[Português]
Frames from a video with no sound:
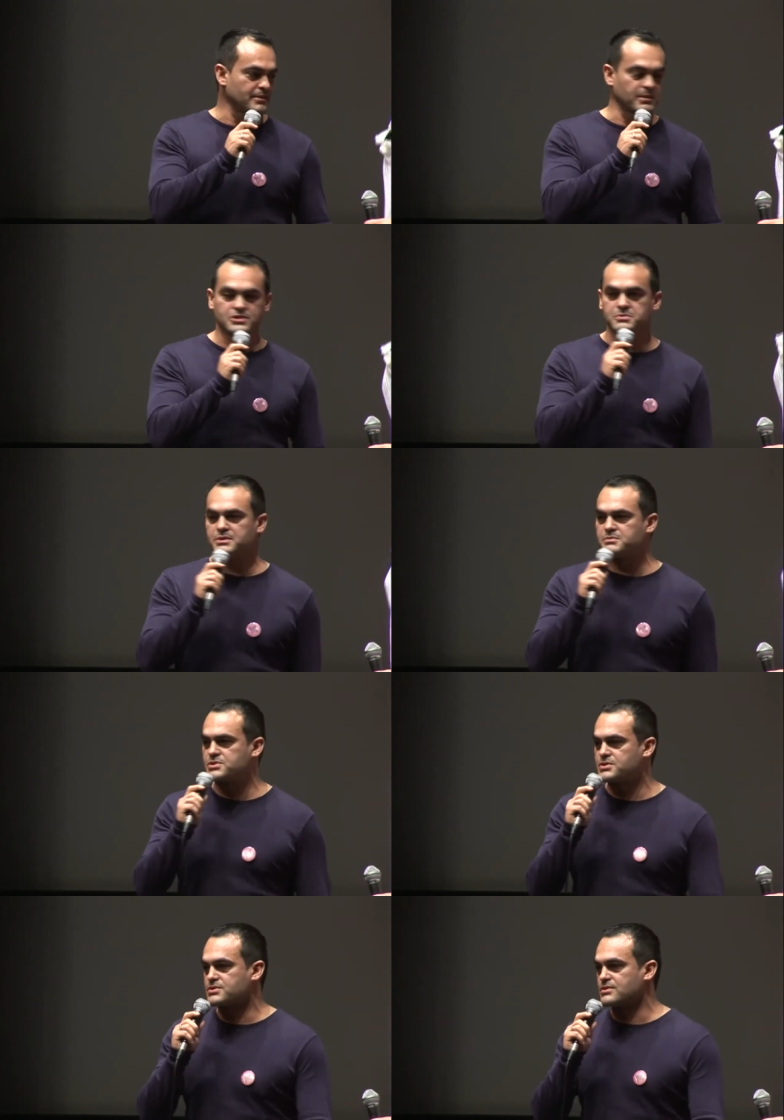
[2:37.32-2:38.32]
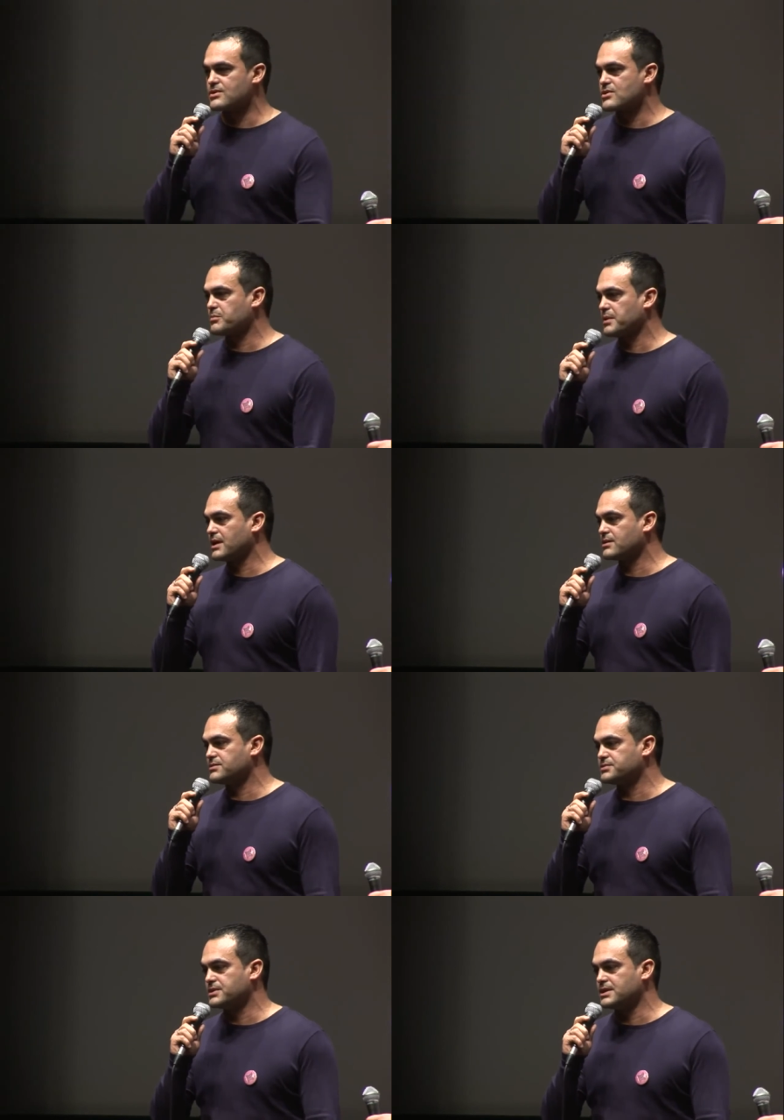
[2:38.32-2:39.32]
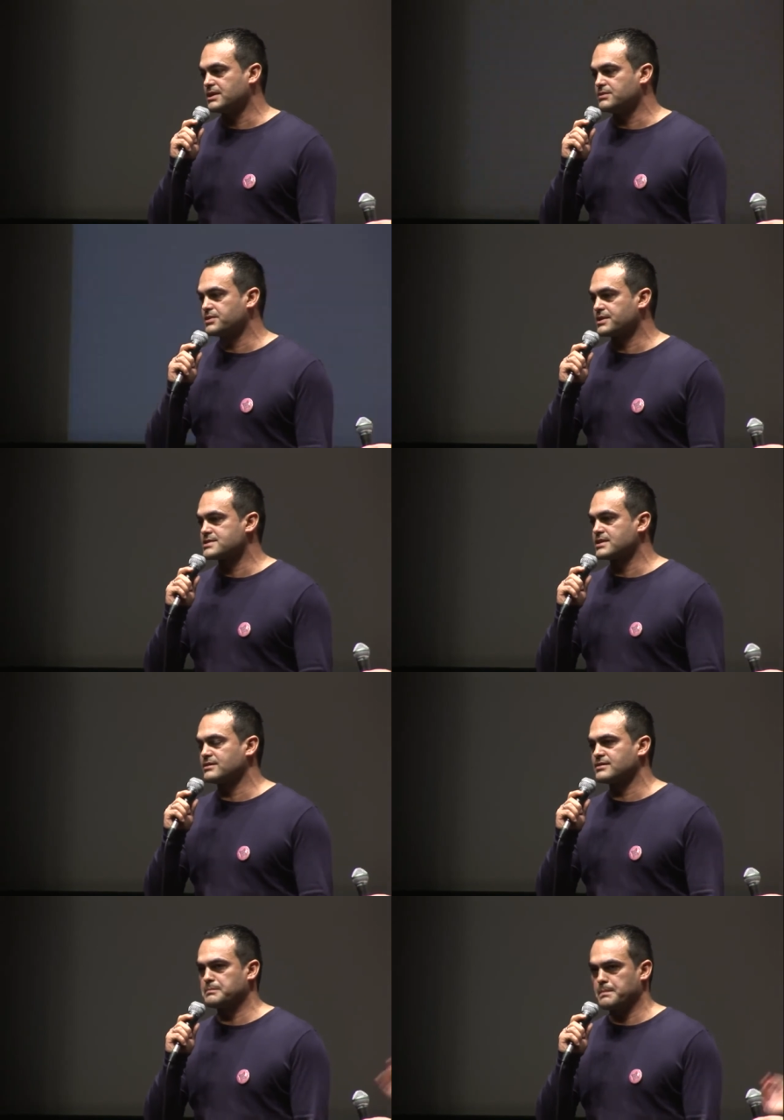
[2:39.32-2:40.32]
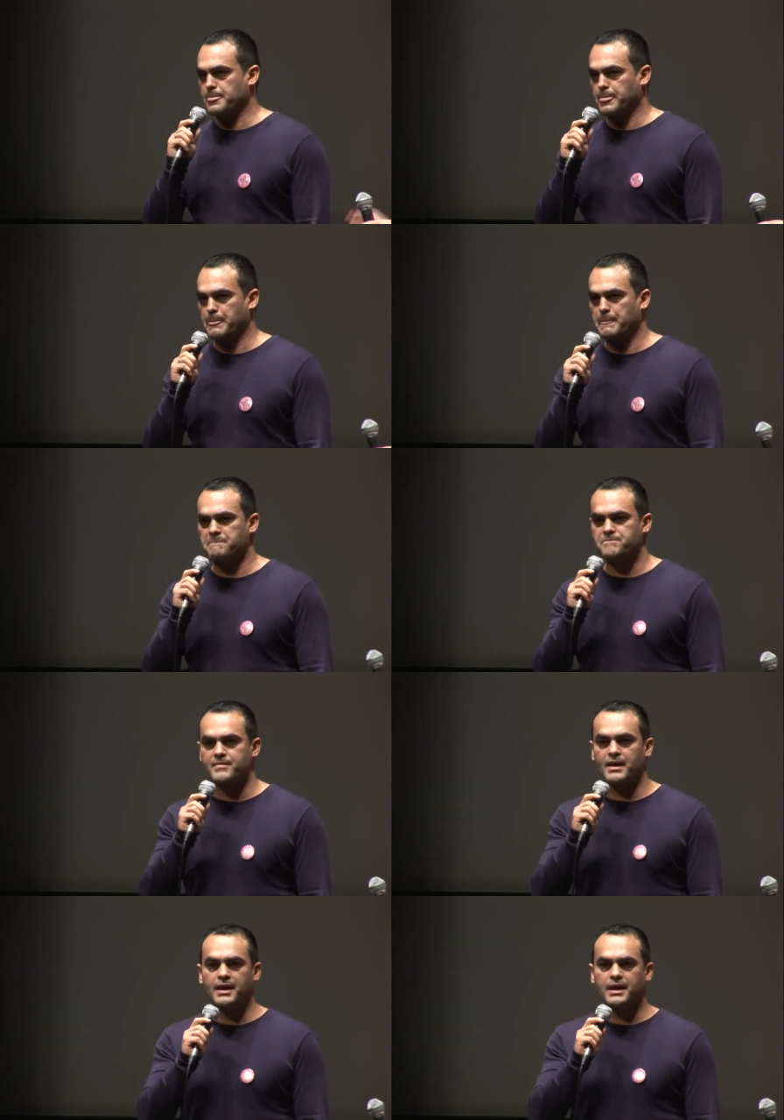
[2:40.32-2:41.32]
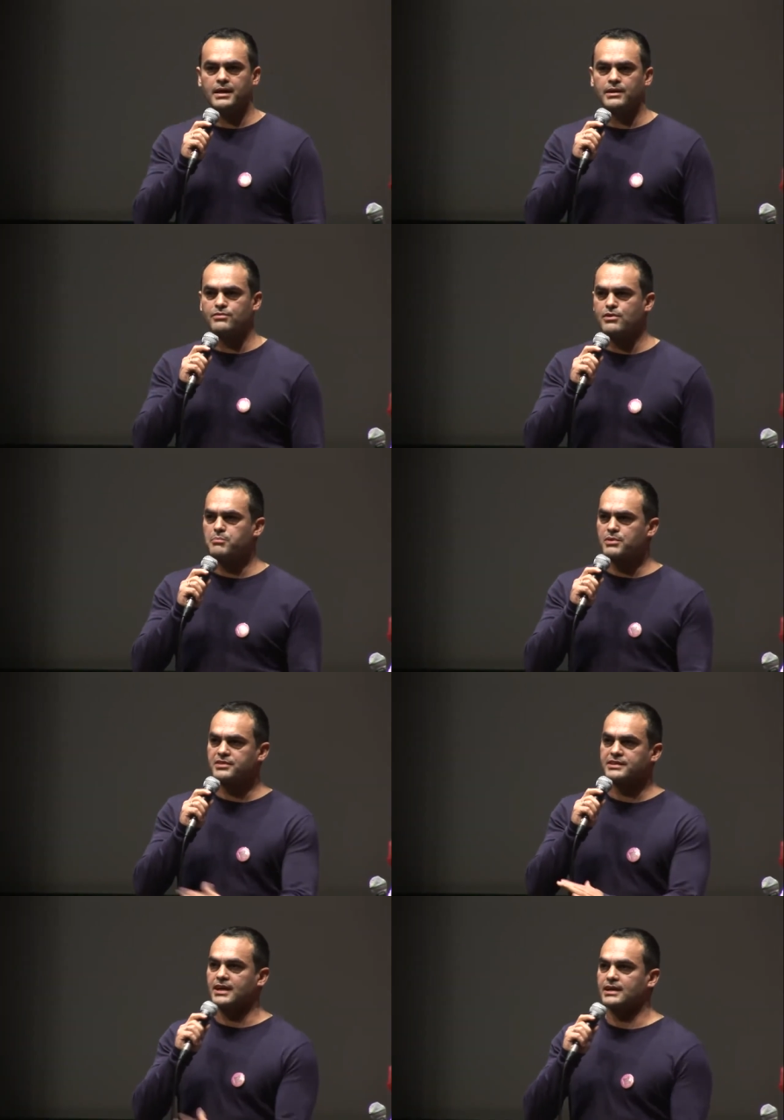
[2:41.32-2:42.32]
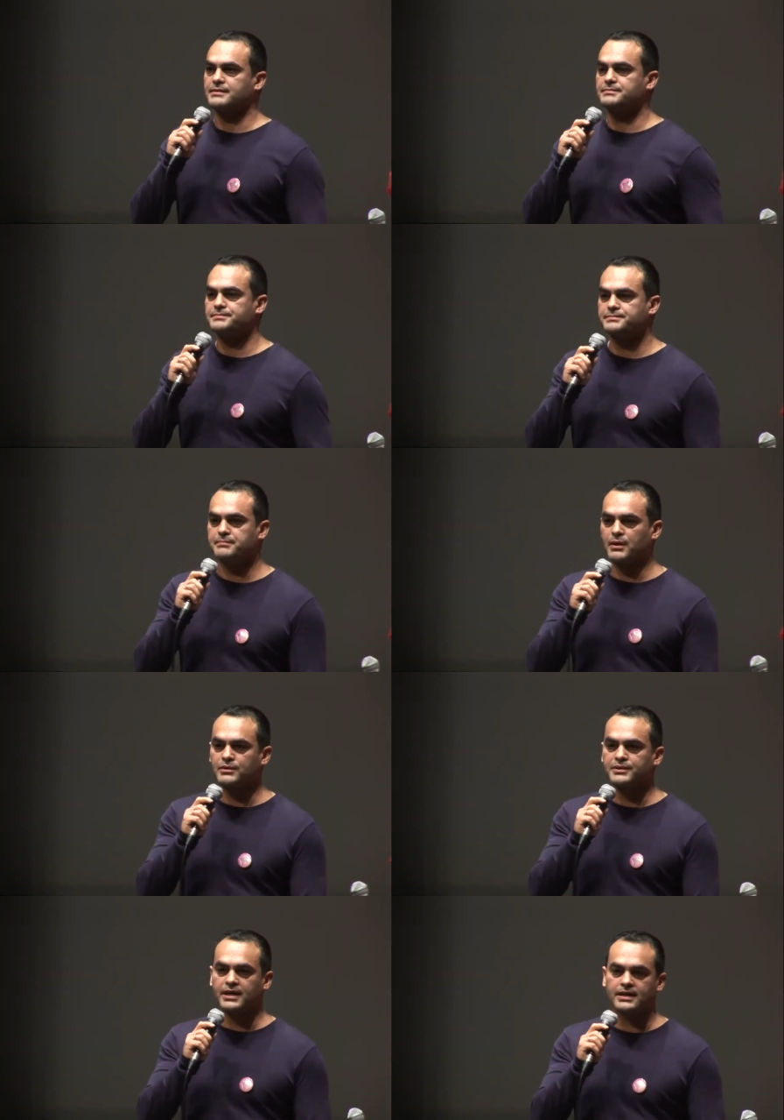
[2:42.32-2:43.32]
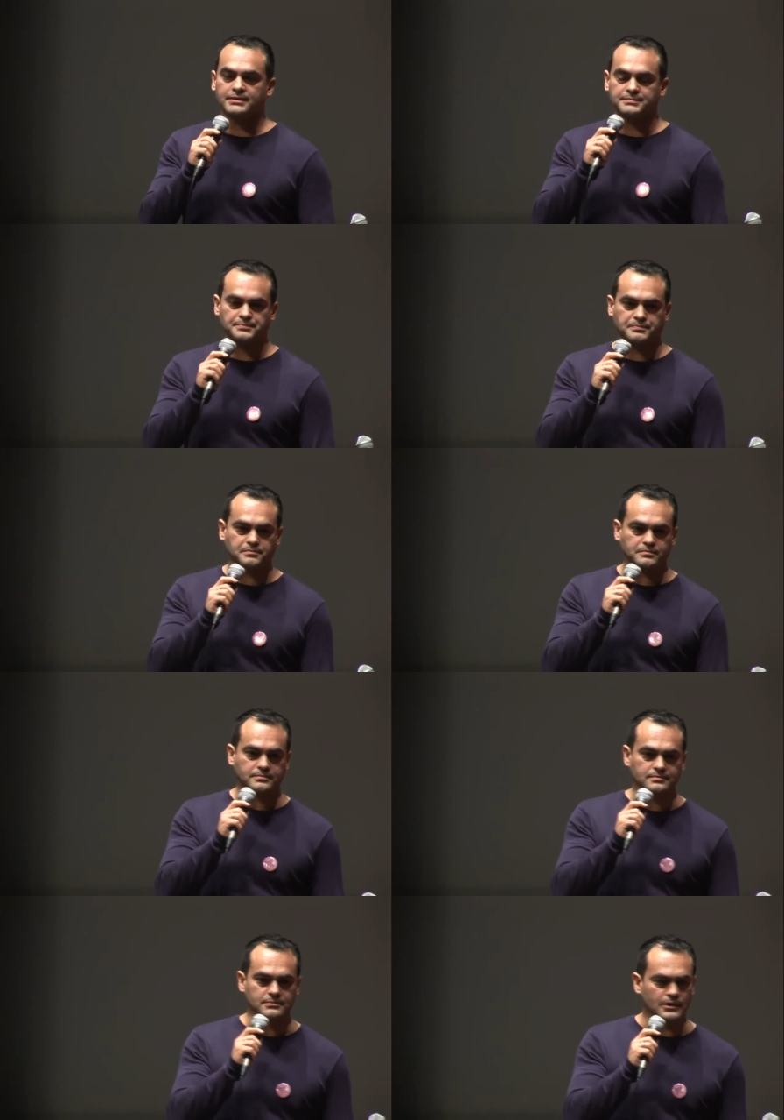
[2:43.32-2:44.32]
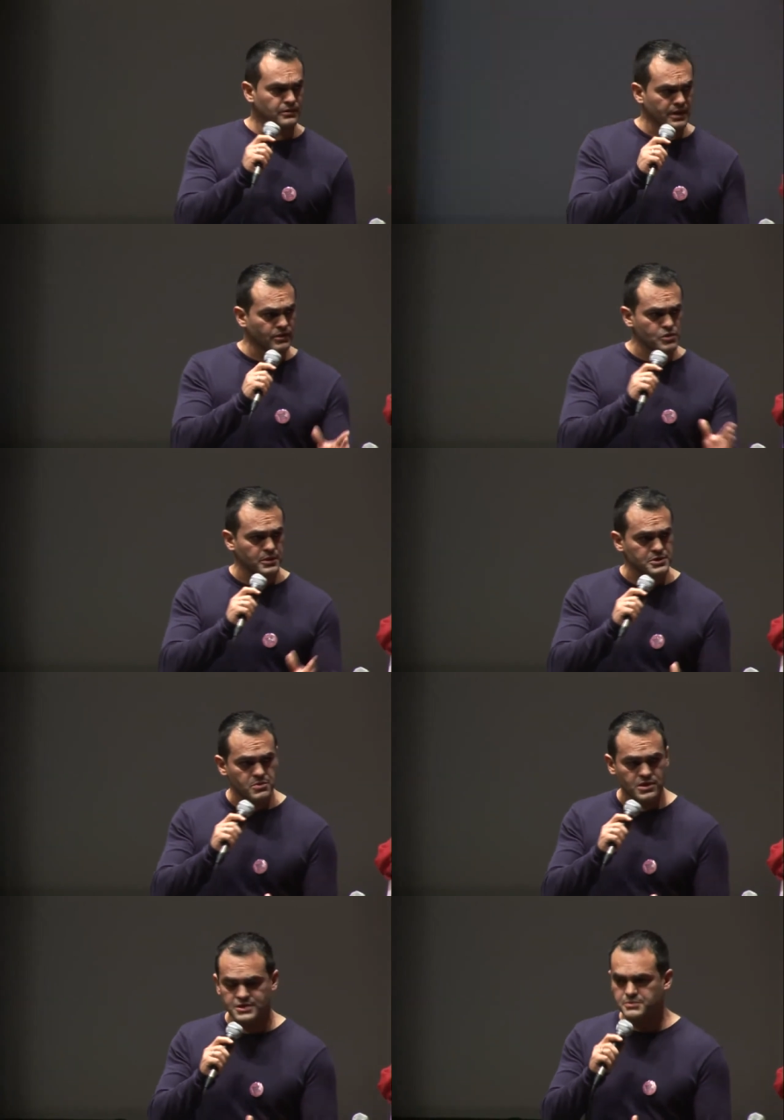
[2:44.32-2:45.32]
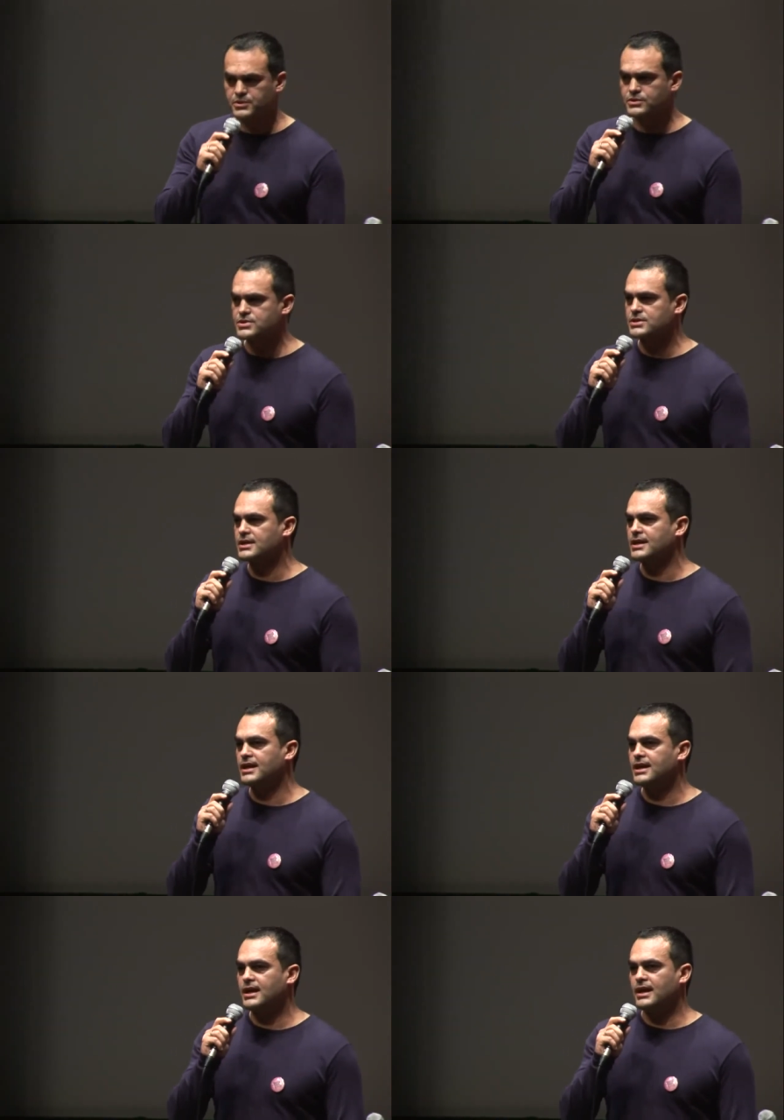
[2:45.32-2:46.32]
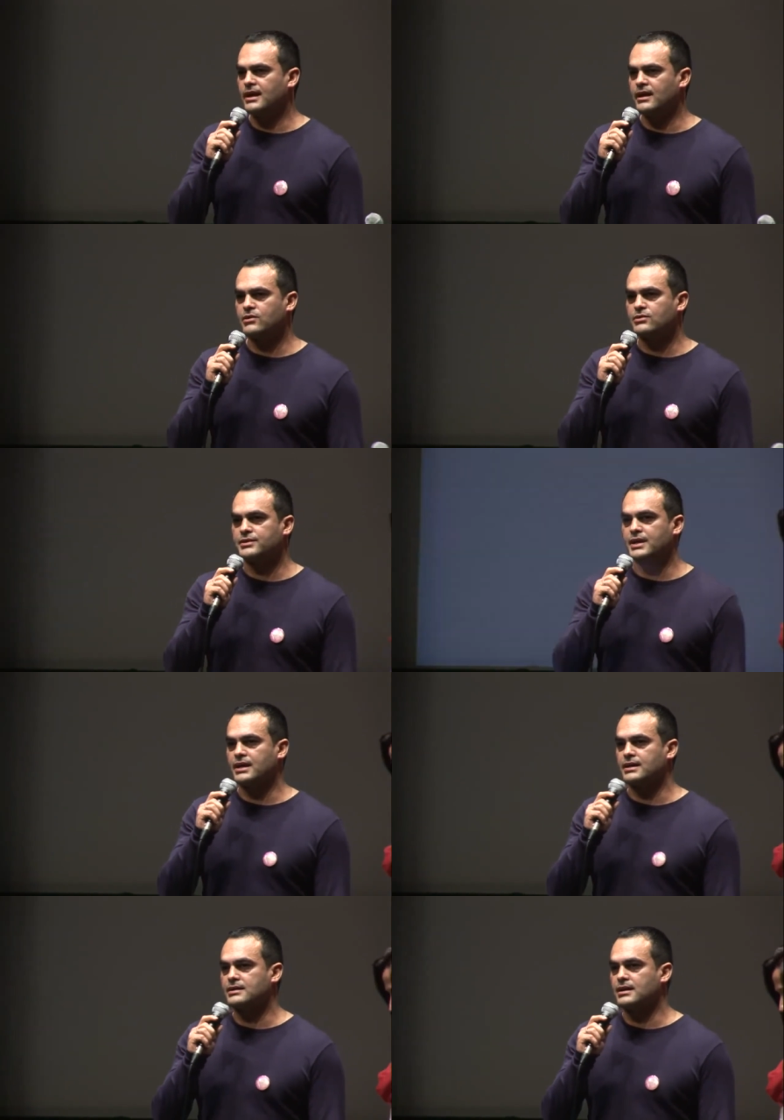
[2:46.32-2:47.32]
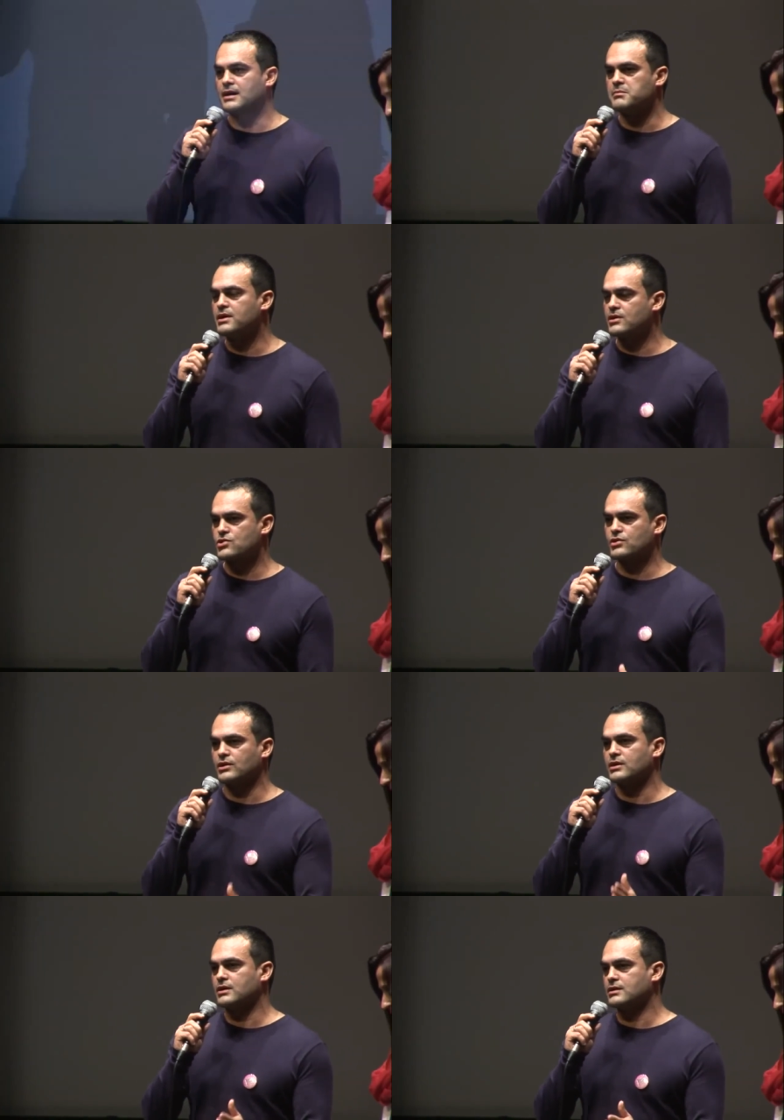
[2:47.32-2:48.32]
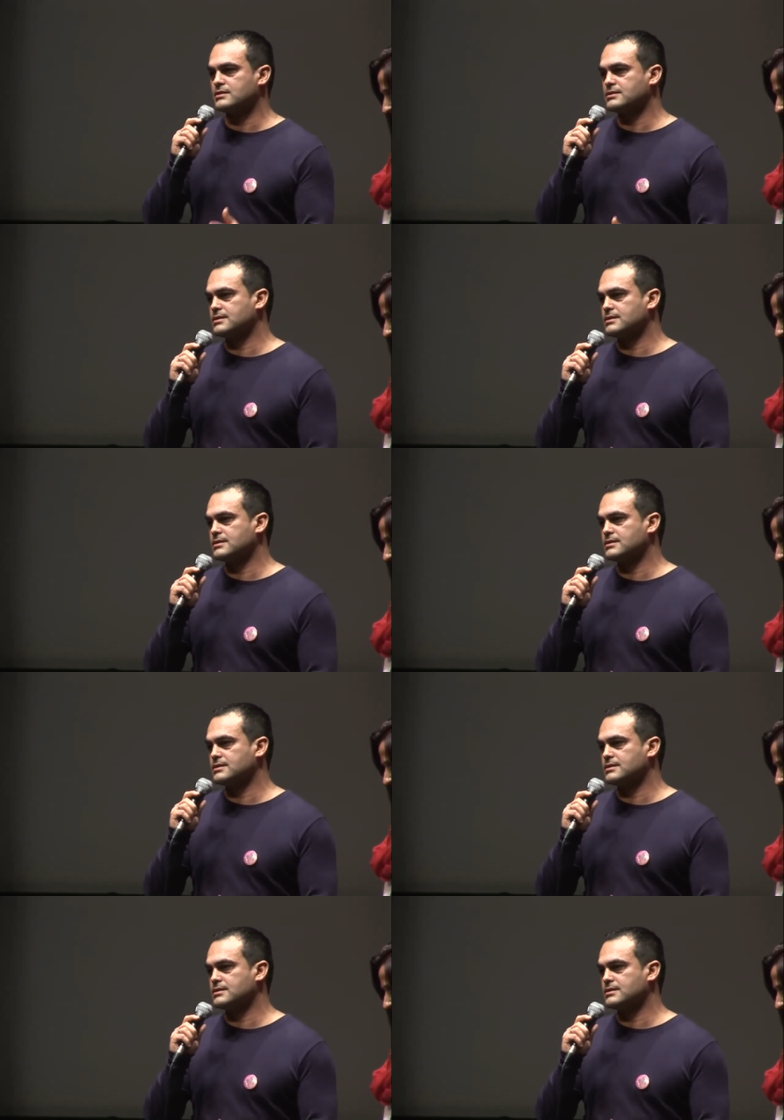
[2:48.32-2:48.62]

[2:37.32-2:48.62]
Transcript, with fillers: também de subirmos os dois ao palco foi, foi recente. E eu vou aproveitar para contar, durante os próximos 15 minutos, irei contar a minha história